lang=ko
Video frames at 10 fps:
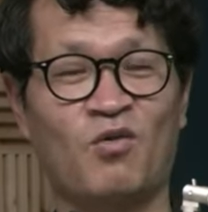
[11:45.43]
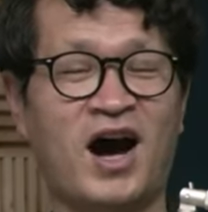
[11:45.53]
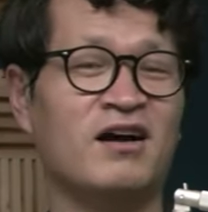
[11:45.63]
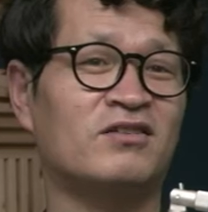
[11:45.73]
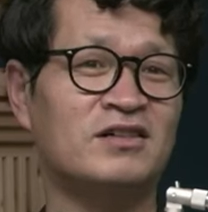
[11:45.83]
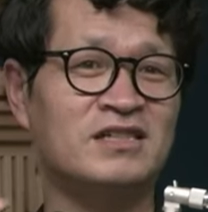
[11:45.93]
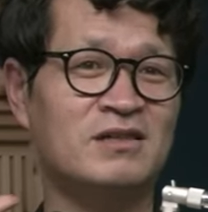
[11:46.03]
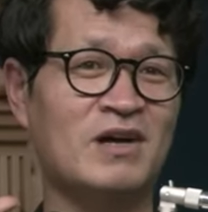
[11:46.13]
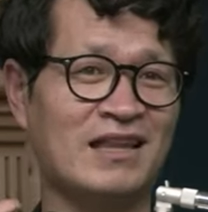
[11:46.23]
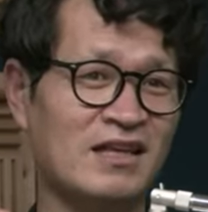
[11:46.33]
과거를 음.
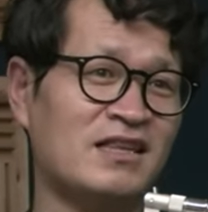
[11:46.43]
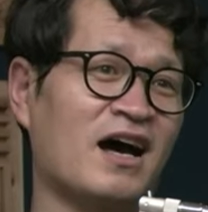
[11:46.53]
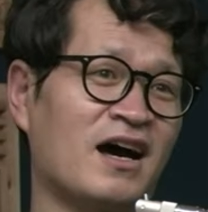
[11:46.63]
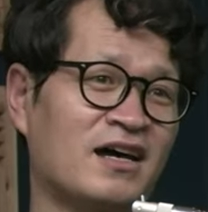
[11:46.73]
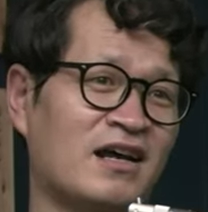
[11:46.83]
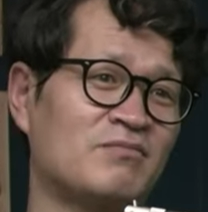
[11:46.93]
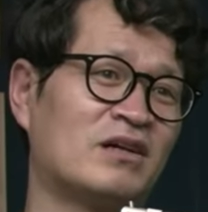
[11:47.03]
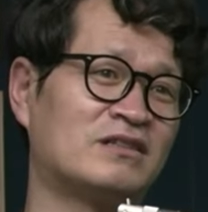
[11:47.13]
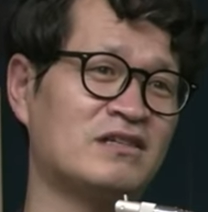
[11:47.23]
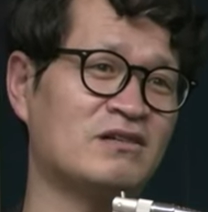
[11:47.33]
잊으면 안 된다라는
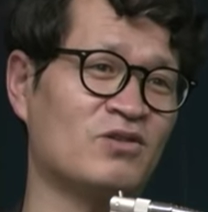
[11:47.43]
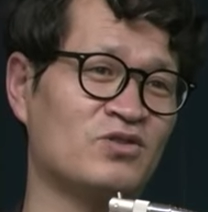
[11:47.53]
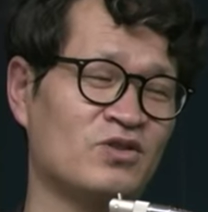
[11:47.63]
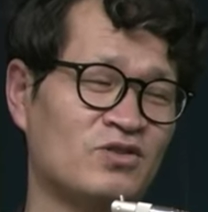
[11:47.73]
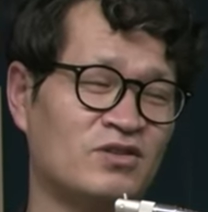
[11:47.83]
메시지인 거죠.